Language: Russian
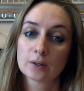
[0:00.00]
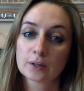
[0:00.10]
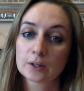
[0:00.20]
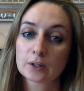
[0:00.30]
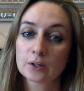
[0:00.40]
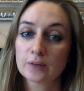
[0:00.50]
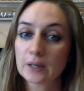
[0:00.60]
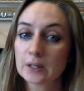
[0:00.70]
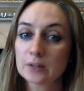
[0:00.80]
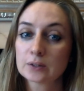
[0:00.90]
надо
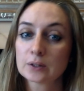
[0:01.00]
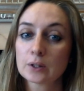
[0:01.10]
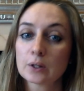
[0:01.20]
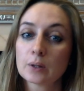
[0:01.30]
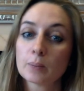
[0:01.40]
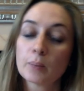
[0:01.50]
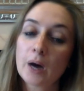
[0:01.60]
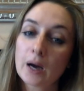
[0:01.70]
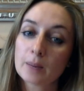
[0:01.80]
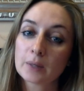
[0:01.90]
говорить
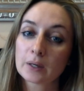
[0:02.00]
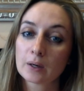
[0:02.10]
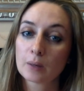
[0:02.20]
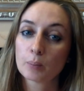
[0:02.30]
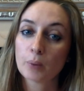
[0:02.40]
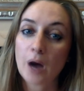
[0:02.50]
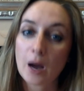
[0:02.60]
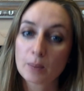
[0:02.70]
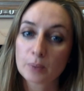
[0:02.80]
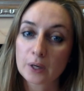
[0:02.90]
маме,
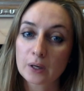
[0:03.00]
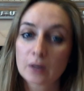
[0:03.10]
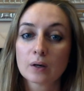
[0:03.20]
папе,